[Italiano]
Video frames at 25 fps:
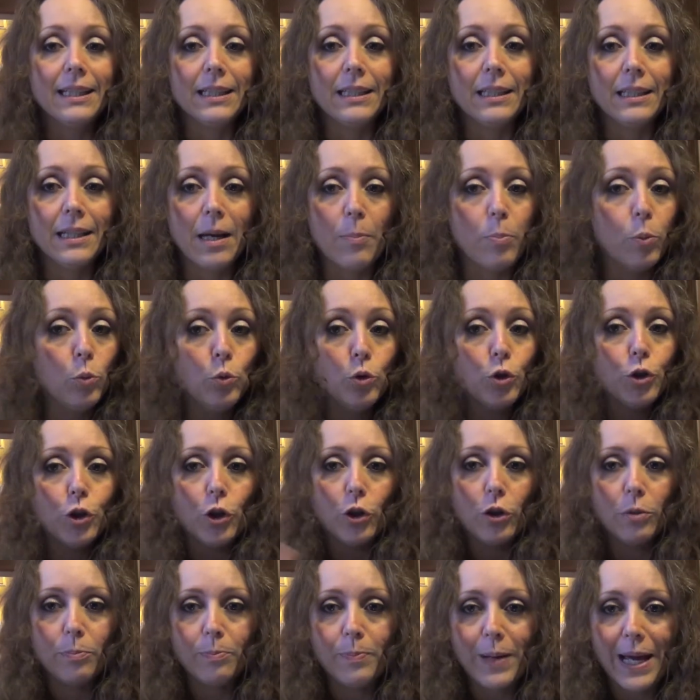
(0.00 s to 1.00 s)
eh,
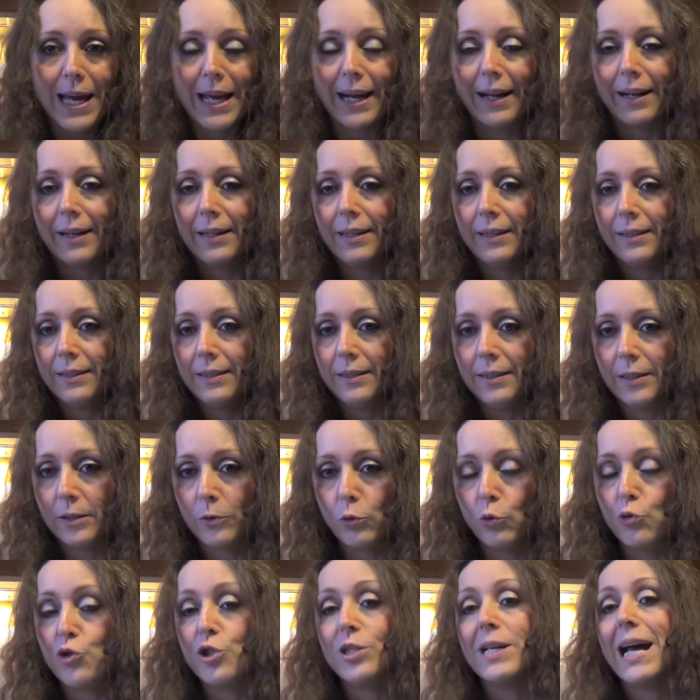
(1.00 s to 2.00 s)
appunto per
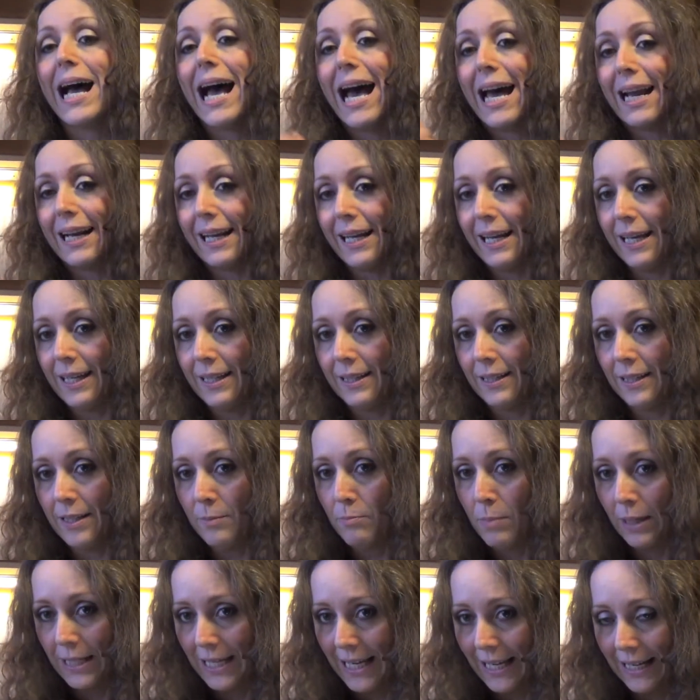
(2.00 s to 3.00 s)
eh, cucinare
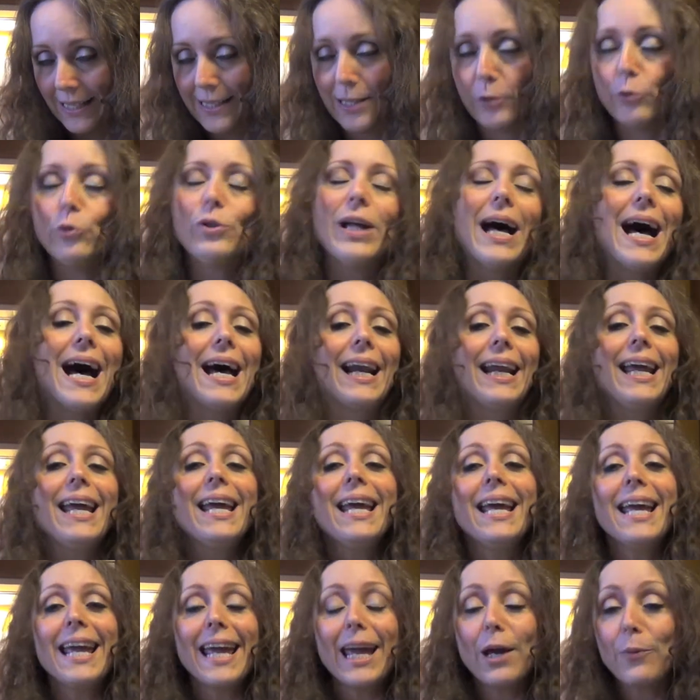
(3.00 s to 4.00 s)
in maniera salutare
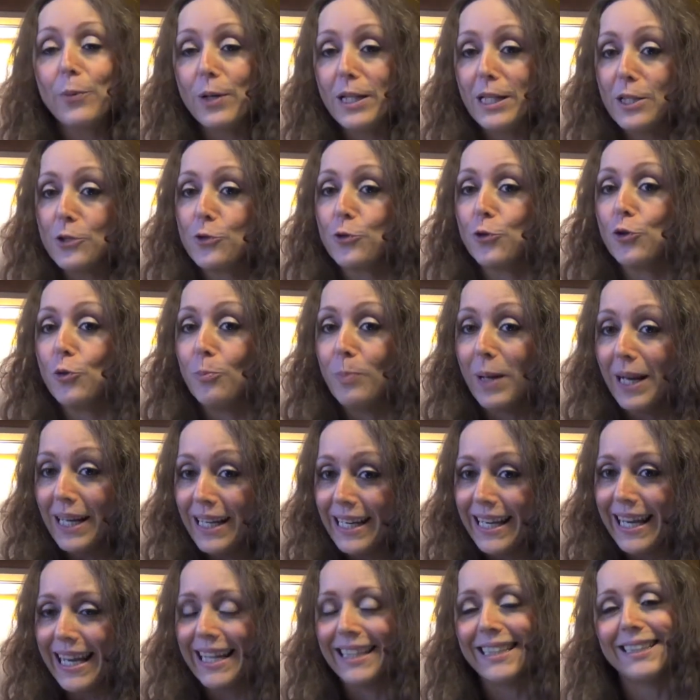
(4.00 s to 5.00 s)
e quindi sono
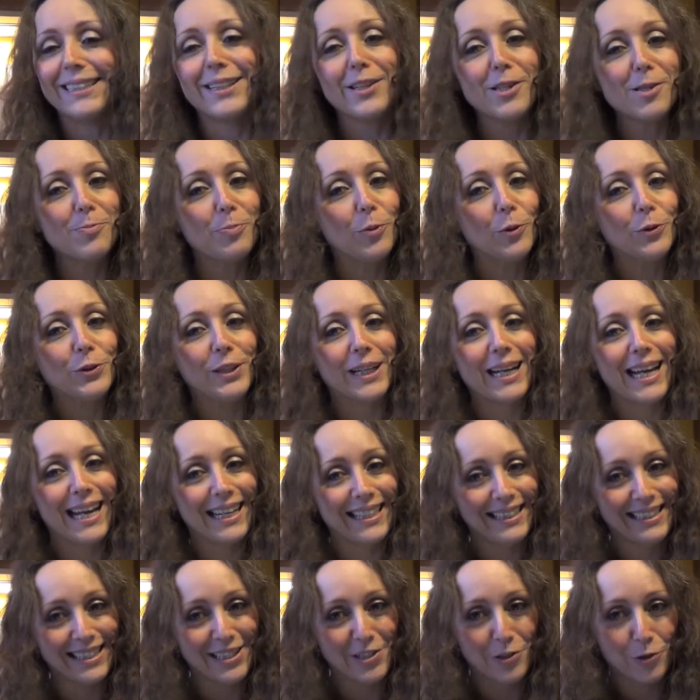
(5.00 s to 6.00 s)
ben lieta di rispondere
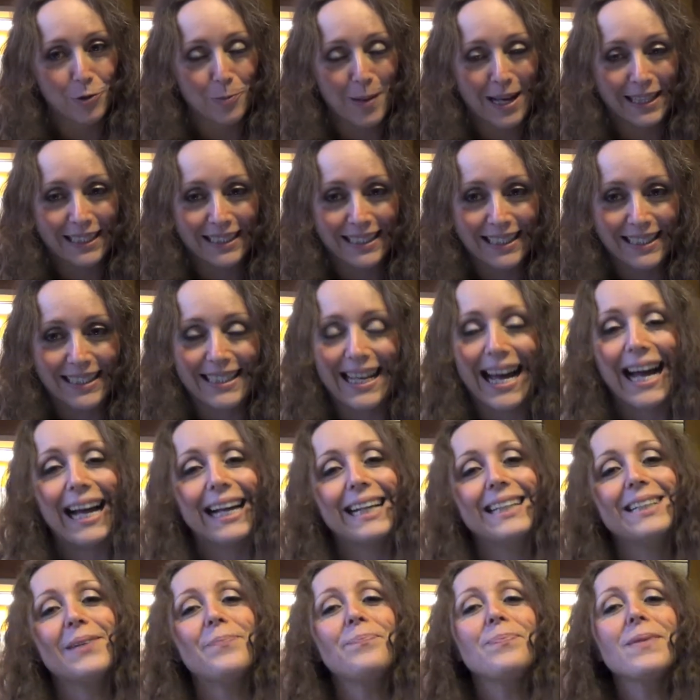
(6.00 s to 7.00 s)
alle 10 domande del
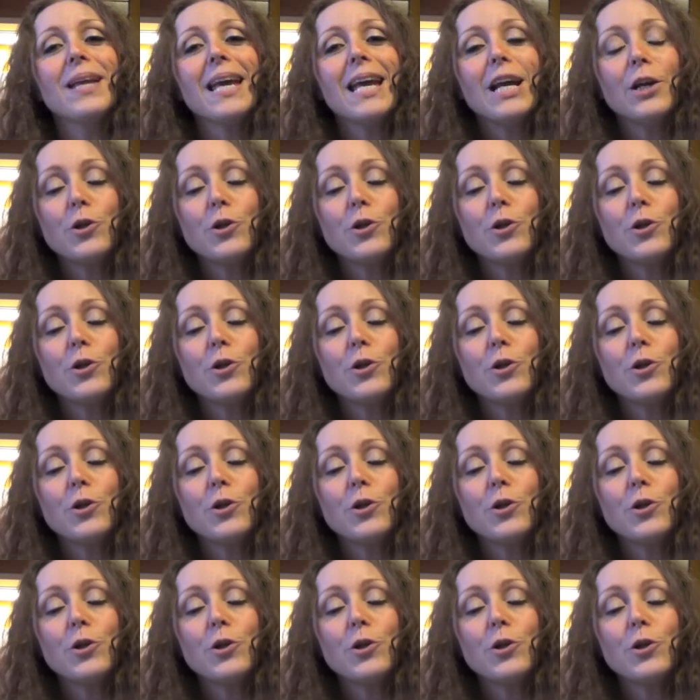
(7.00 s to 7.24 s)
tag.